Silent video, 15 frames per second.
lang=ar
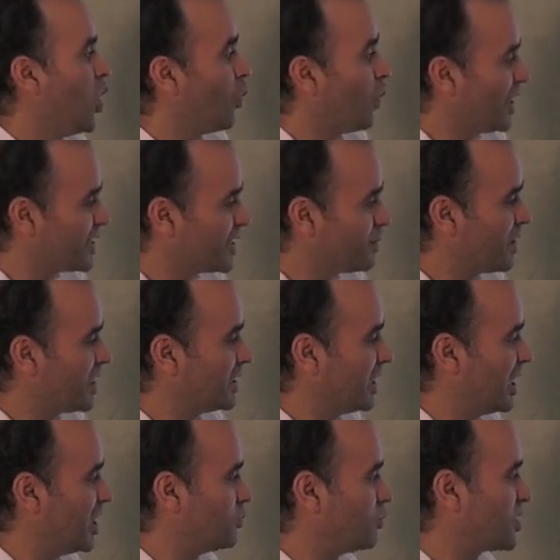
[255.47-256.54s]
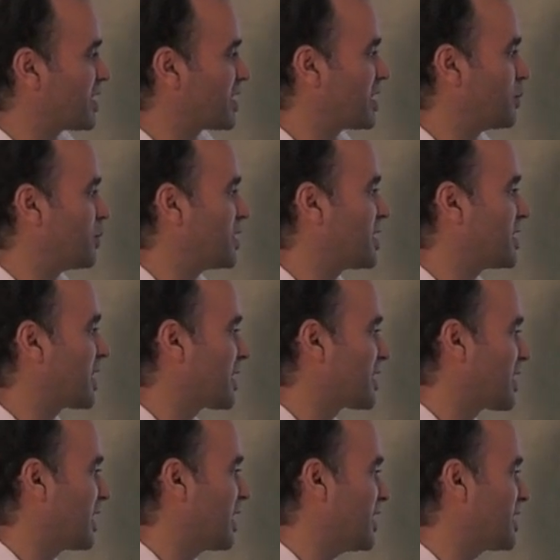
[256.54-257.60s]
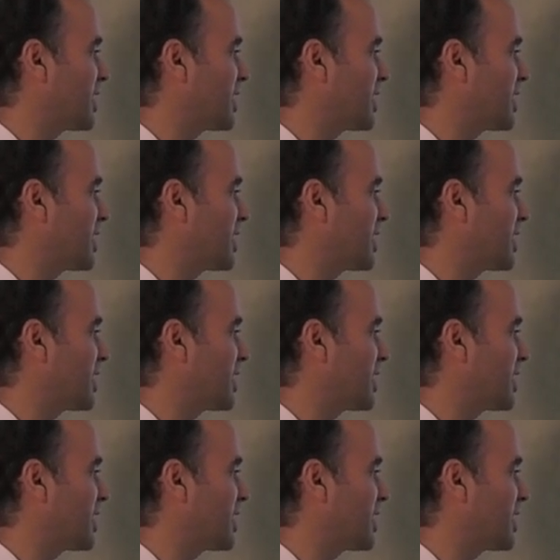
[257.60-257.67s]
واعتمادا على مكتسباتك اقترح